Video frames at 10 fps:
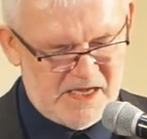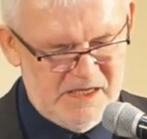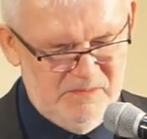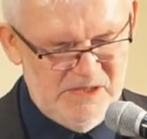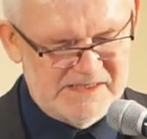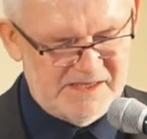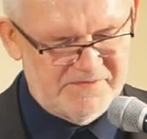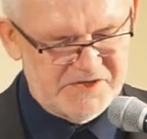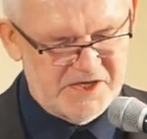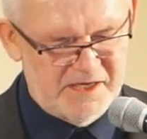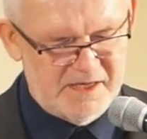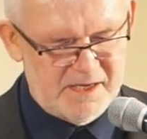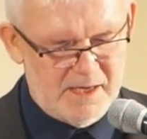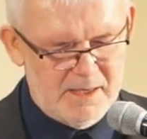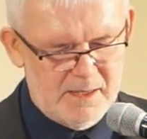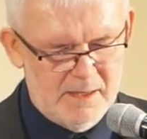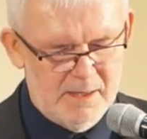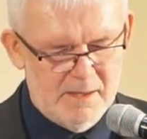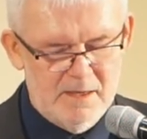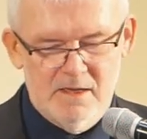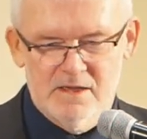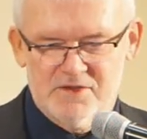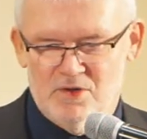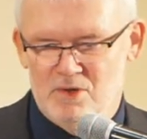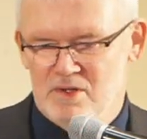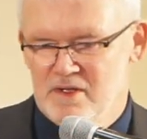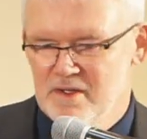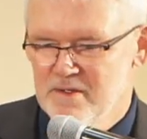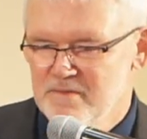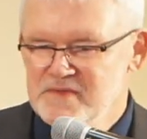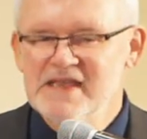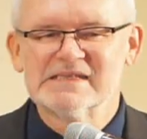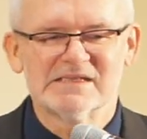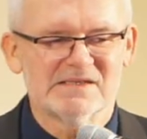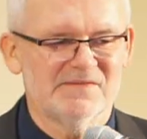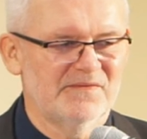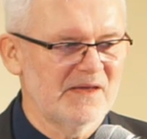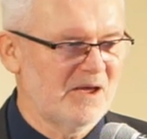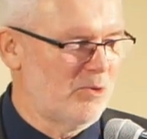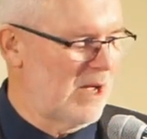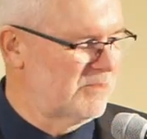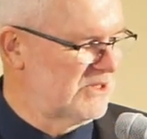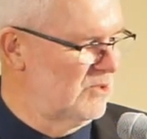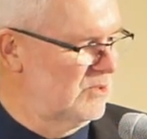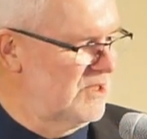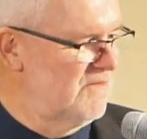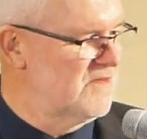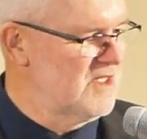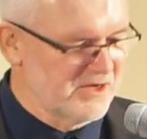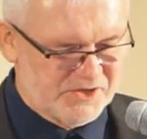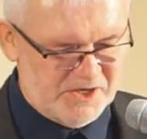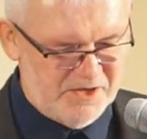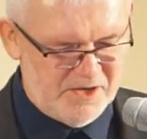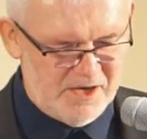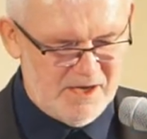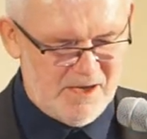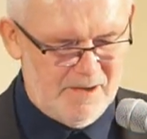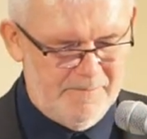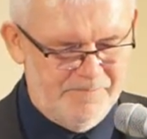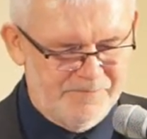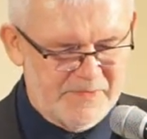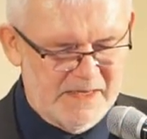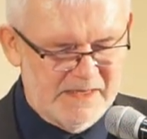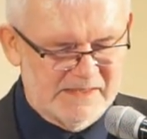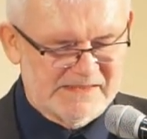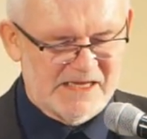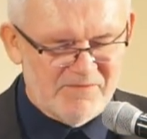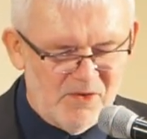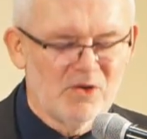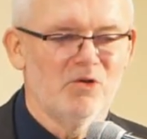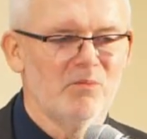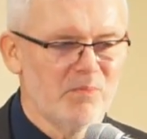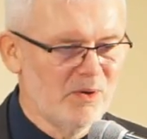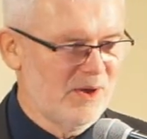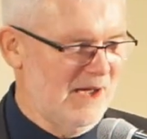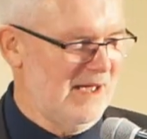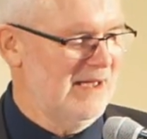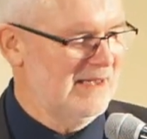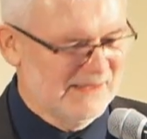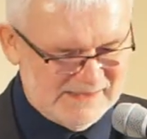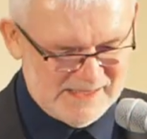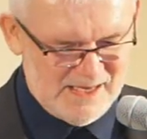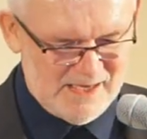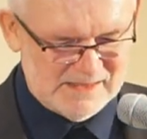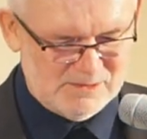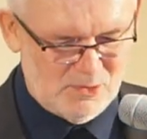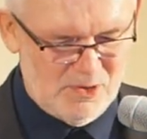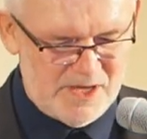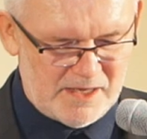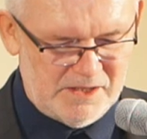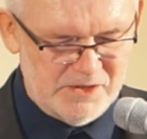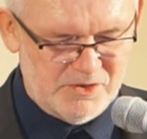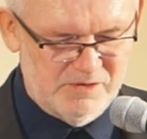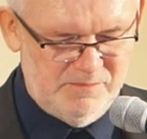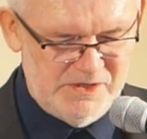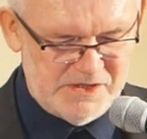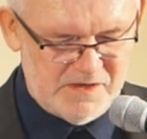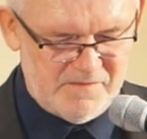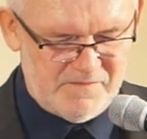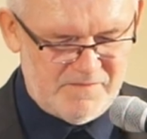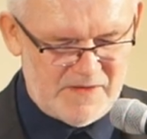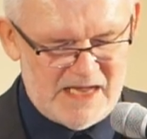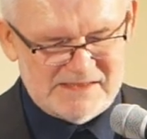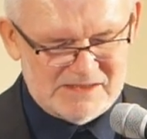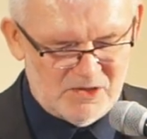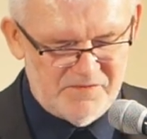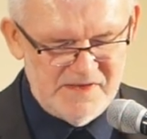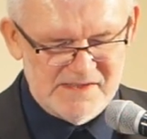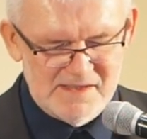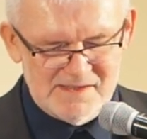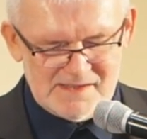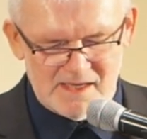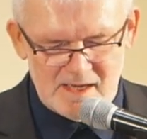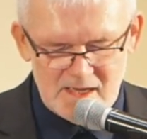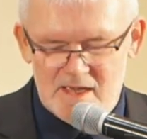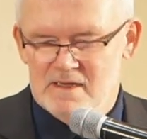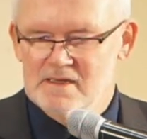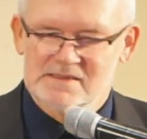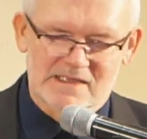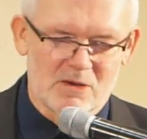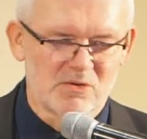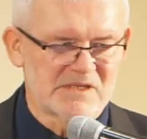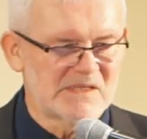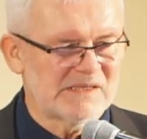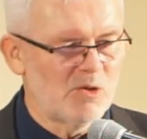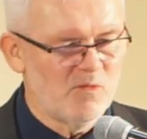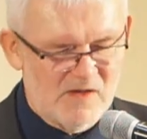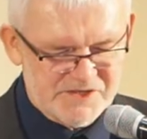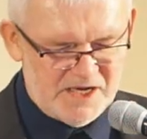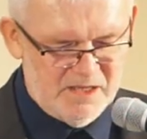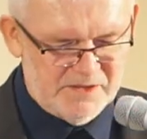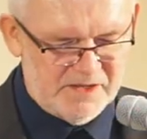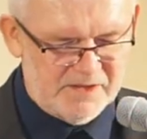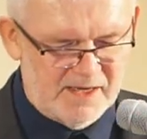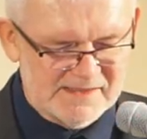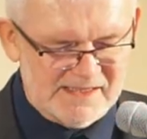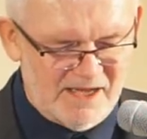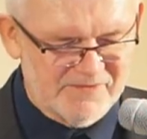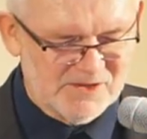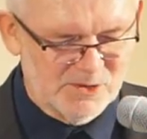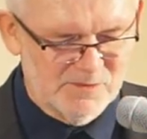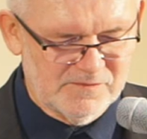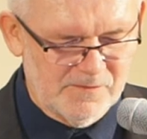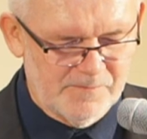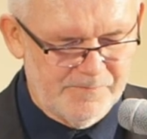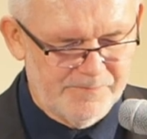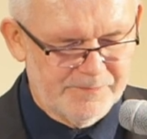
tajemnica wcielenia, to niezwykłe absolutnie wydarzenie, za wolą Boga znalazło jakieś odbicie w astrofizyce i stało się zauważalne dla znawców.